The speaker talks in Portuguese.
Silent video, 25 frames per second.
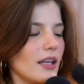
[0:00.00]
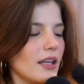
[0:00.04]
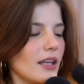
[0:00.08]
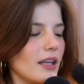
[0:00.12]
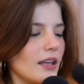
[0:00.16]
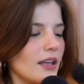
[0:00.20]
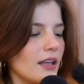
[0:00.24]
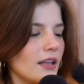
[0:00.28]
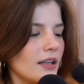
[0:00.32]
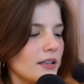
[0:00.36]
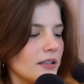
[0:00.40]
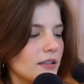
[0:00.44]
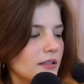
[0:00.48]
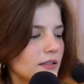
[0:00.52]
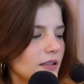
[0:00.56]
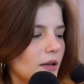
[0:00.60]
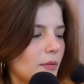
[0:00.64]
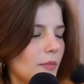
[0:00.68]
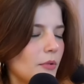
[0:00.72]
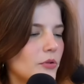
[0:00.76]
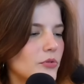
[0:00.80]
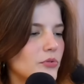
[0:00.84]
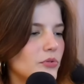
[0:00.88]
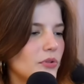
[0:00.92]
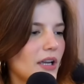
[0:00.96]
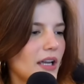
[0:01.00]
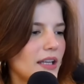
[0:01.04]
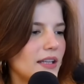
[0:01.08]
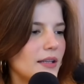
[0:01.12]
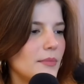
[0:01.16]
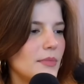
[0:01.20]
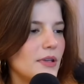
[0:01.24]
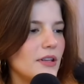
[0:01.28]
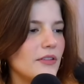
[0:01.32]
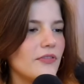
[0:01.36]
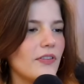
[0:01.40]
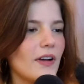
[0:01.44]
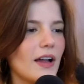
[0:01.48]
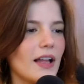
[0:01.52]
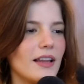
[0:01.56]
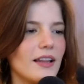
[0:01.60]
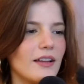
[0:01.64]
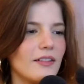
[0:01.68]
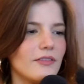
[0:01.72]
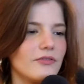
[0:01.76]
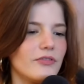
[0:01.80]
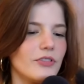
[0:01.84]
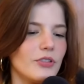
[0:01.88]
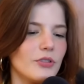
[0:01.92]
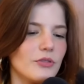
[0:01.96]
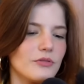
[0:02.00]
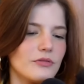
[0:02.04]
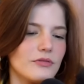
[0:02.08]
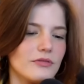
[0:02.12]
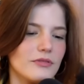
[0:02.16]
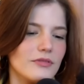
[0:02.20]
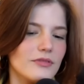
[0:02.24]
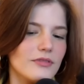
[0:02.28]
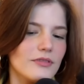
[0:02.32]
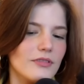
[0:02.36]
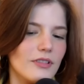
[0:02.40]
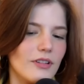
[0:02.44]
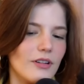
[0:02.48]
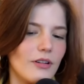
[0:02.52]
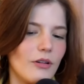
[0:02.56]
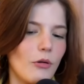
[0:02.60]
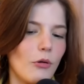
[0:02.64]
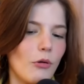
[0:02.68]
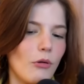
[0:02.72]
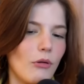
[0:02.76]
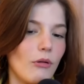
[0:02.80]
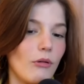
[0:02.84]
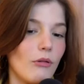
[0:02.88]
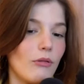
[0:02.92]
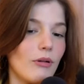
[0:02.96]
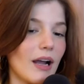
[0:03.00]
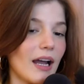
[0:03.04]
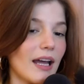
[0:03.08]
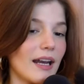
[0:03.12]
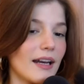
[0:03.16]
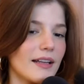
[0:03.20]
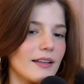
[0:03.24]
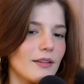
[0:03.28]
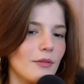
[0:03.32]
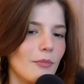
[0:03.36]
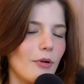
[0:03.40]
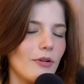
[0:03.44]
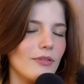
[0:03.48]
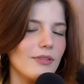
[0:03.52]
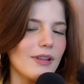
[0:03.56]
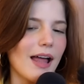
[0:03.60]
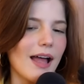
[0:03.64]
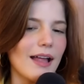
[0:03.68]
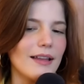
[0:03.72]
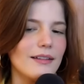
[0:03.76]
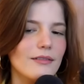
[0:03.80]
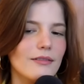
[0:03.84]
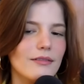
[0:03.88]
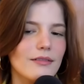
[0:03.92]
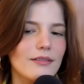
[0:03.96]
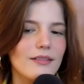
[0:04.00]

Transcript: e dá uma cutucada em mim e fala: "Viu? O cara aqui do meu lado